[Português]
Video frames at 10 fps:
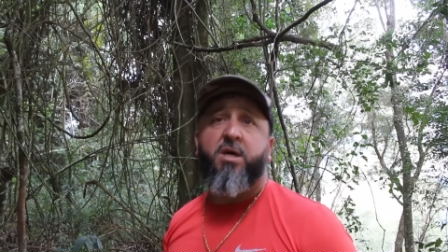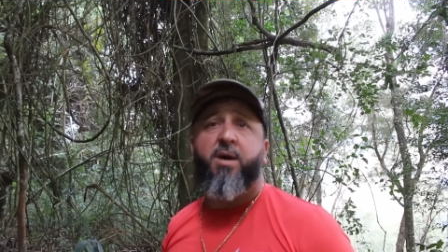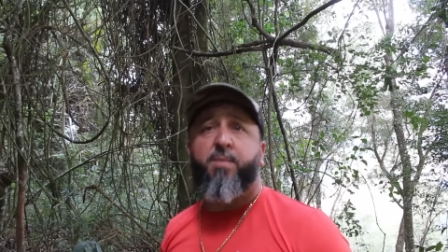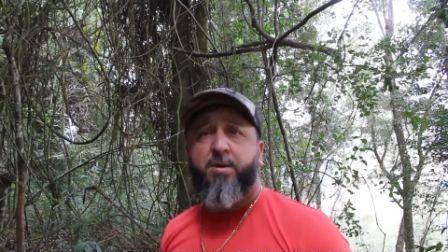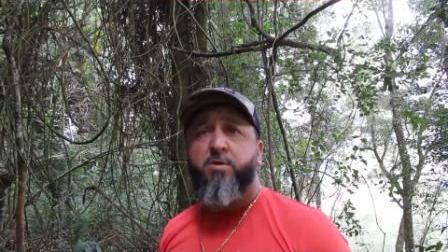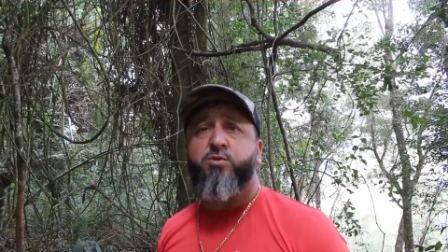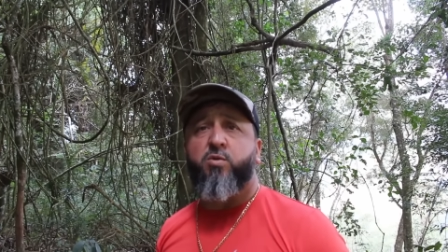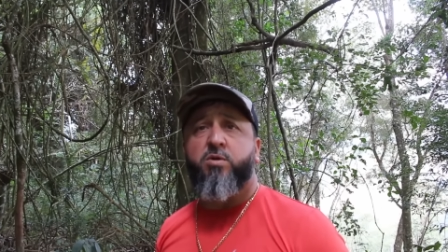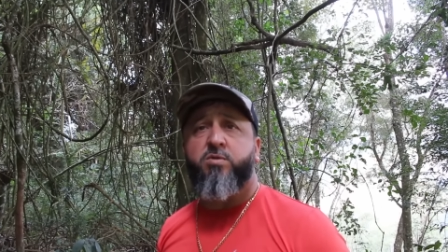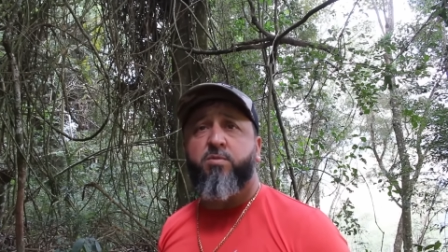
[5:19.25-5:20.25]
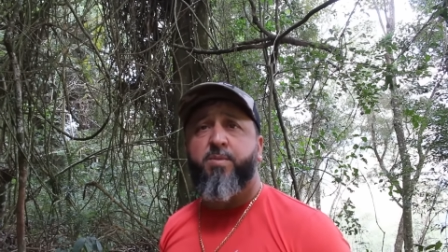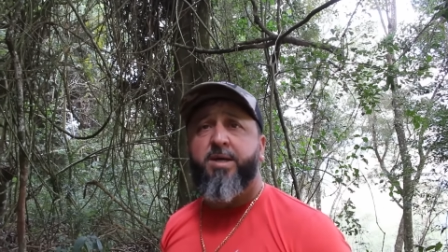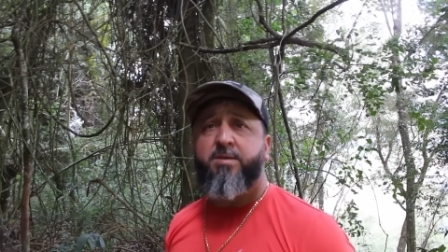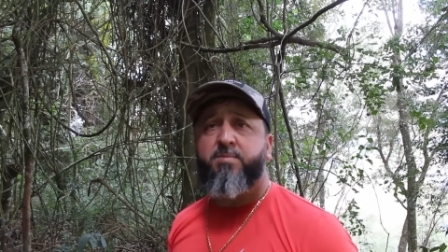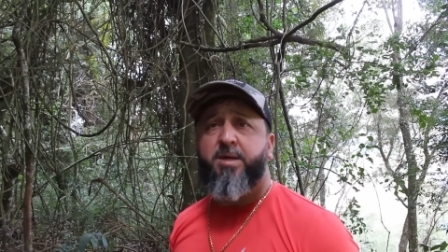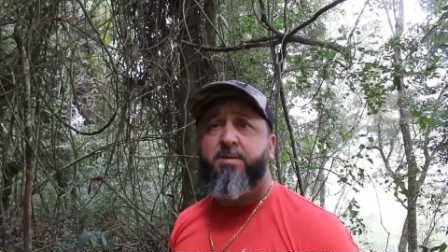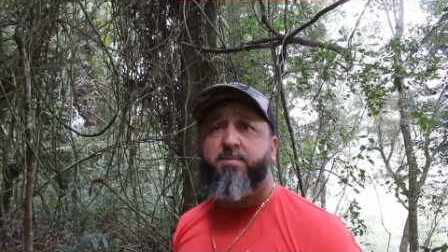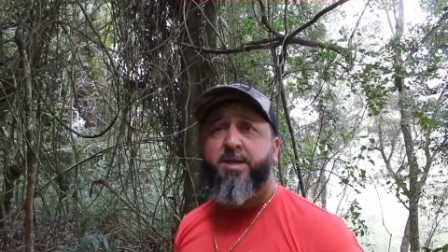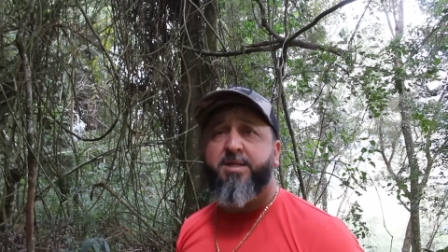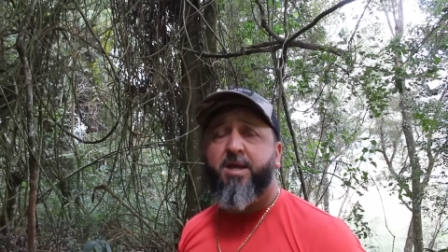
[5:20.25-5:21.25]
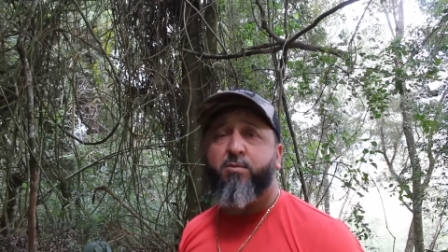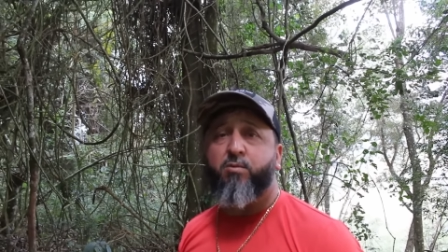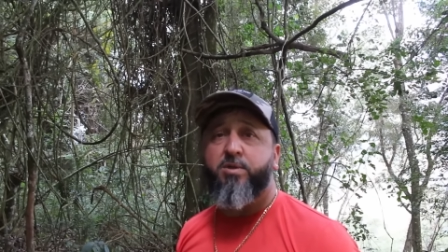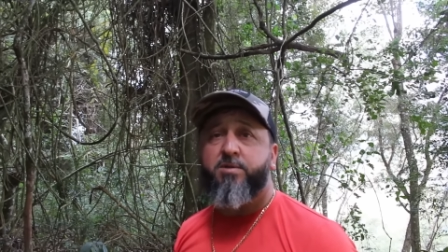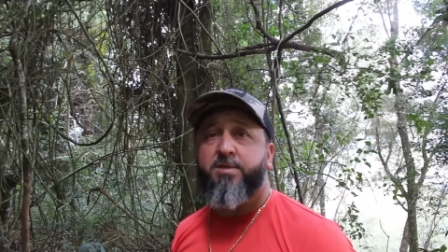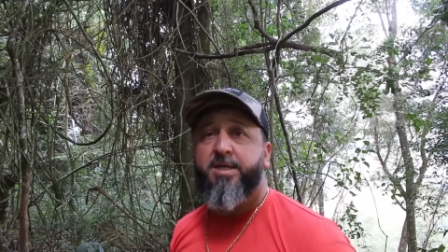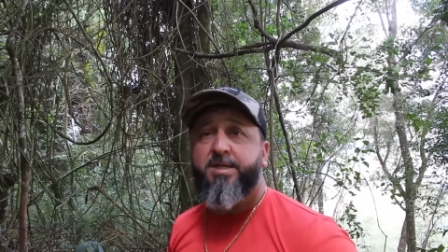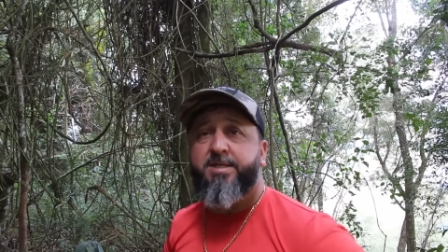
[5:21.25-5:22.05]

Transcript: É bem gostoso, viu? Bem, bem, bem tranquilo, né?